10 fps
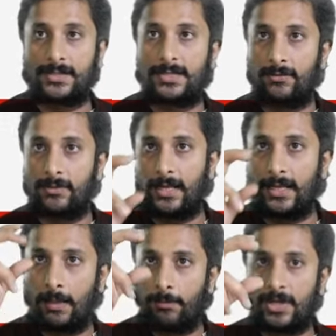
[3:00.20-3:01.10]
வந்து லைக்
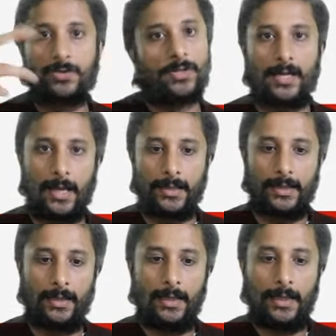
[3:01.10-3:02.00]
அந்த ப்ரஷ் வந்து இருக்காதுங்க
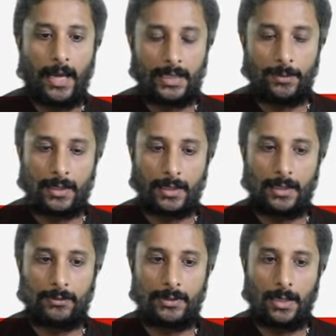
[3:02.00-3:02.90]
அந்த மாதிரி இருக்கிறது தான்
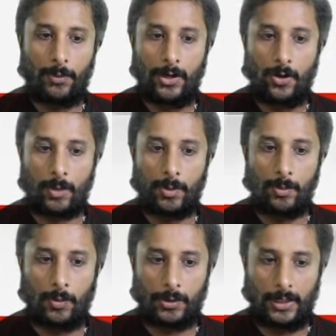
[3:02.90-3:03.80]
வந்து நம்மளுடைய நார்மல்
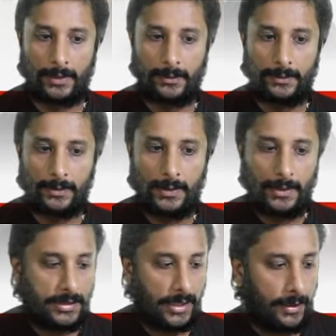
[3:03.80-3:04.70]
மோட்டாருங்க
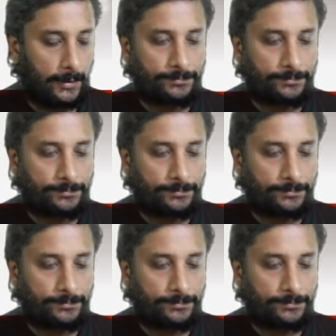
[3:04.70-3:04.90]
சரிங்களா